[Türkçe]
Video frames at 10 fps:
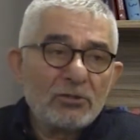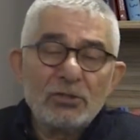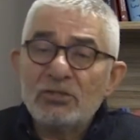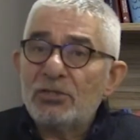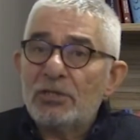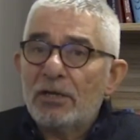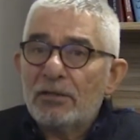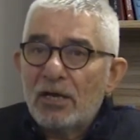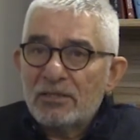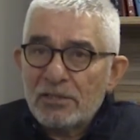Jinjiyan
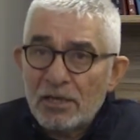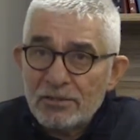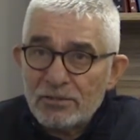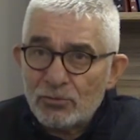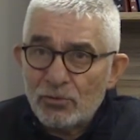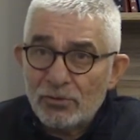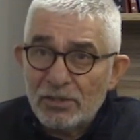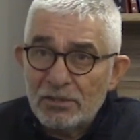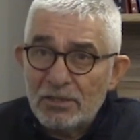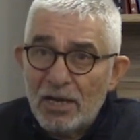Azadi
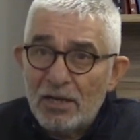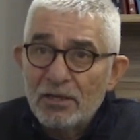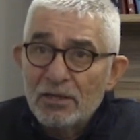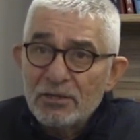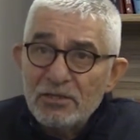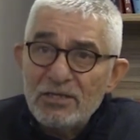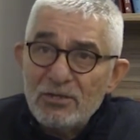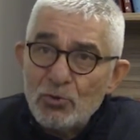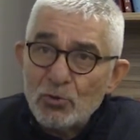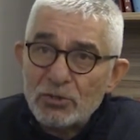sloganıyla
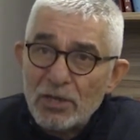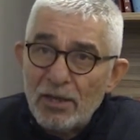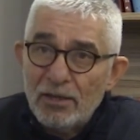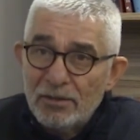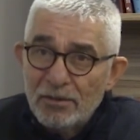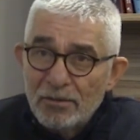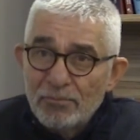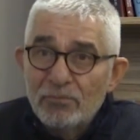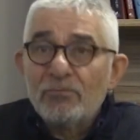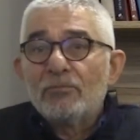inliyorsa
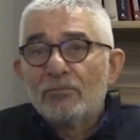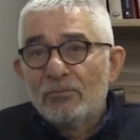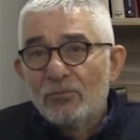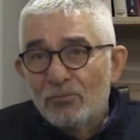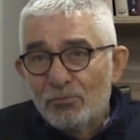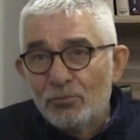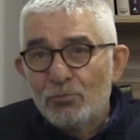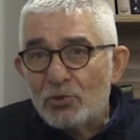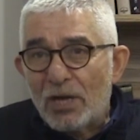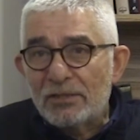bu
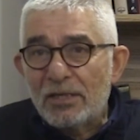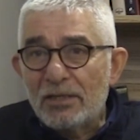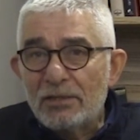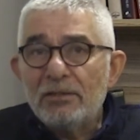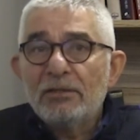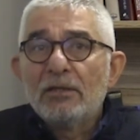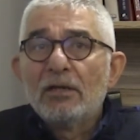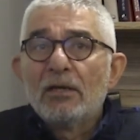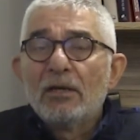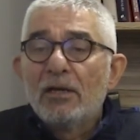mücadelenin
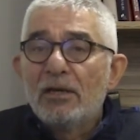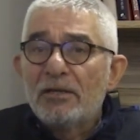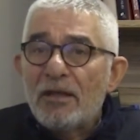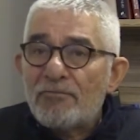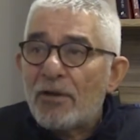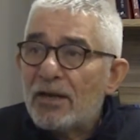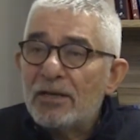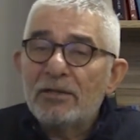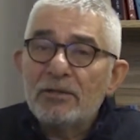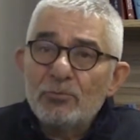e,
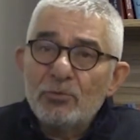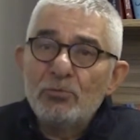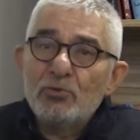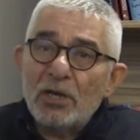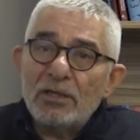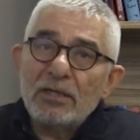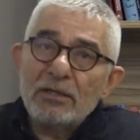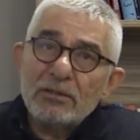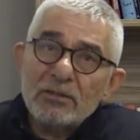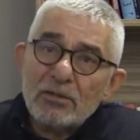neferlerinin bu
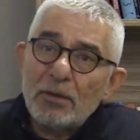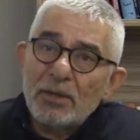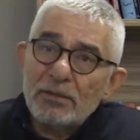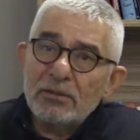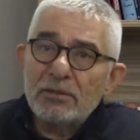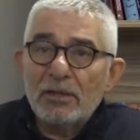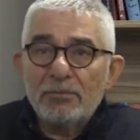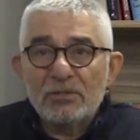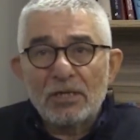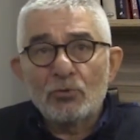mücadelenin tabanının
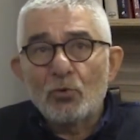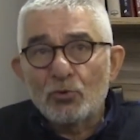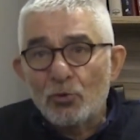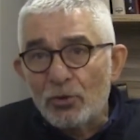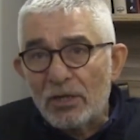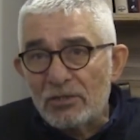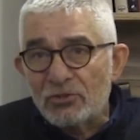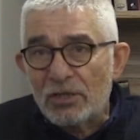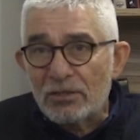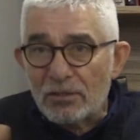da bize doğru
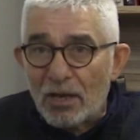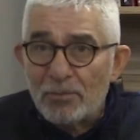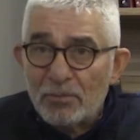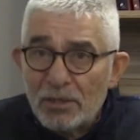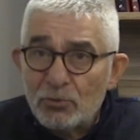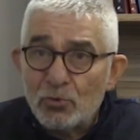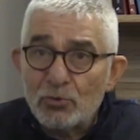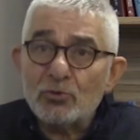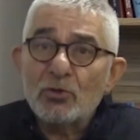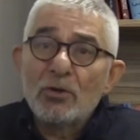yöneleceğini tahmin
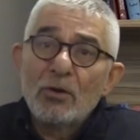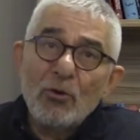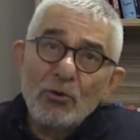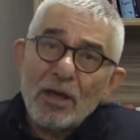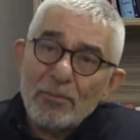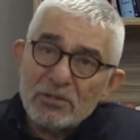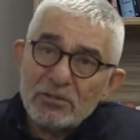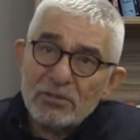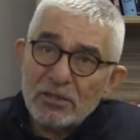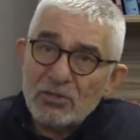ediyoruz. Önemli
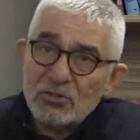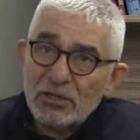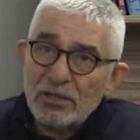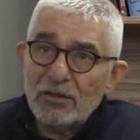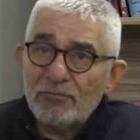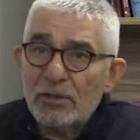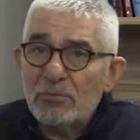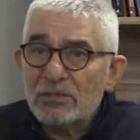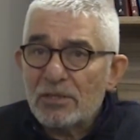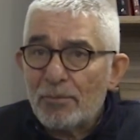stratejik
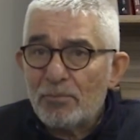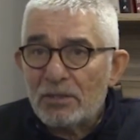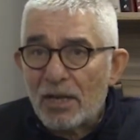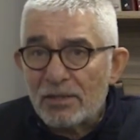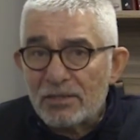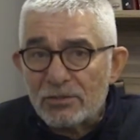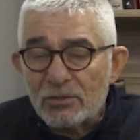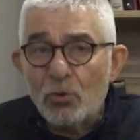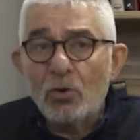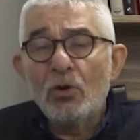hedeflerimizden bir tanesi
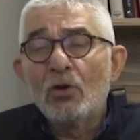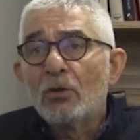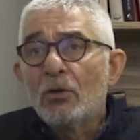de o.